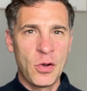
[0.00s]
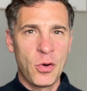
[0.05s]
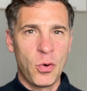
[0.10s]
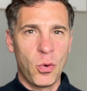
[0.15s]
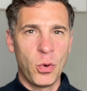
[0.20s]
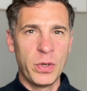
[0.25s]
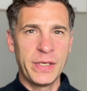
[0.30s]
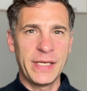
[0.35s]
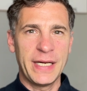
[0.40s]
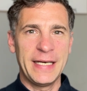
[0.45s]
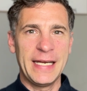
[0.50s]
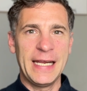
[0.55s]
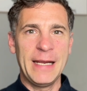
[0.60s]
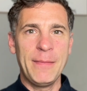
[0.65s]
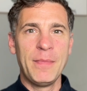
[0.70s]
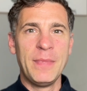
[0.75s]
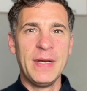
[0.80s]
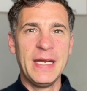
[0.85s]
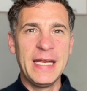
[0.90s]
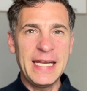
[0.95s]
und halt
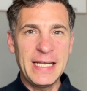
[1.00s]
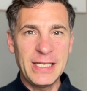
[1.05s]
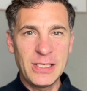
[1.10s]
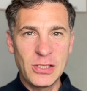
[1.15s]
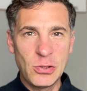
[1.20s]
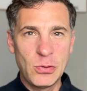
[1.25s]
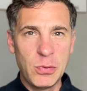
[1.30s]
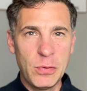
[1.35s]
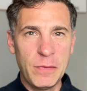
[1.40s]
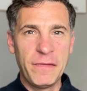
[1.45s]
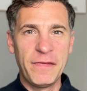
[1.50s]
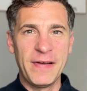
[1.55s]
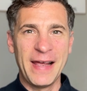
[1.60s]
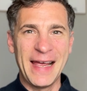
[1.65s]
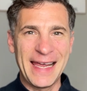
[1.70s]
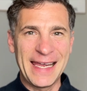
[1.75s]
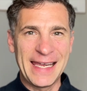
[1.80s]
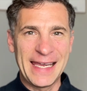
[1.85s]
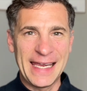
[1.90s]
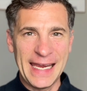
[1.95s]
eben nicht zu
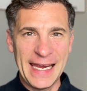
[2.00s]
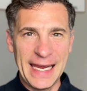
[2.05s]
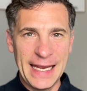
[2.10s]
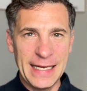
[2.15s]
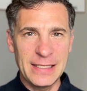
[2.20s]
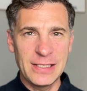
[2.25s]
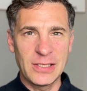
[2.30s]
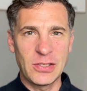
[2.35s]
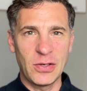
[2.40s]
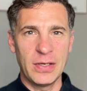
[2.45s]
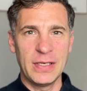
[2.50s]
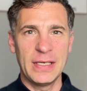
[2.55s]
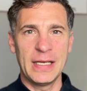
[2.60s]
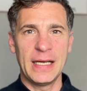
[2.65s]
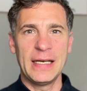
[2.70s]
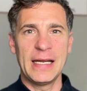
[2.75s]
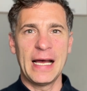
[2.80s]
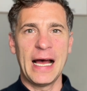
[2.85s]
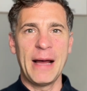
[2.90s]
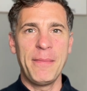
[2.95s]
vergehen,
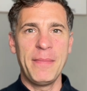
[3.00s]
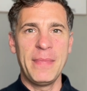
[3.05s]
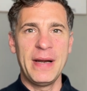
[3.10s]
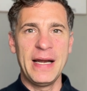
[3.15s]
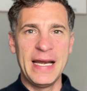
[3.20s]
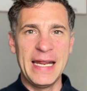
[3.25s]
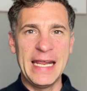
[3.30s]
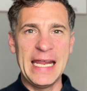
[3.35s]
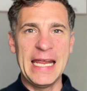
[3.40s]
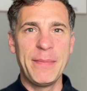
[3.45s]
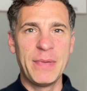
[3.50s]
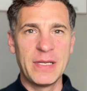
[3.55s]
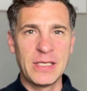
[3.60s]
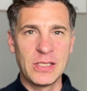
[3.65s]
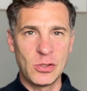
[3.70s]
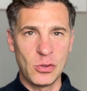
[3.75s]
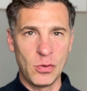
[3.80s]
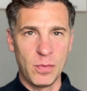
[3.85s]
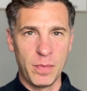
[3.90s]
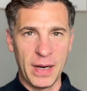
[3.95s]
sondern am Leben
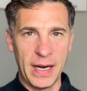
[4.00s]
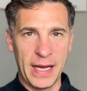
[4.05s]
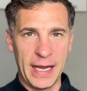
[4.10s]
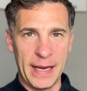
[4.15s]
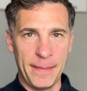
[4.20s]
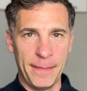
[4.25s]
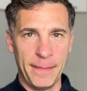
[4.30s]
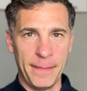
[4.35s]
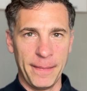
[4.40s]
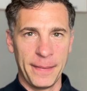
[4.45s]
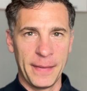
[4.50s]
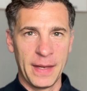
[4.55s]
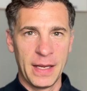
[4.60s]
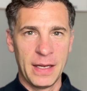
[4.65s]
zu bleiben.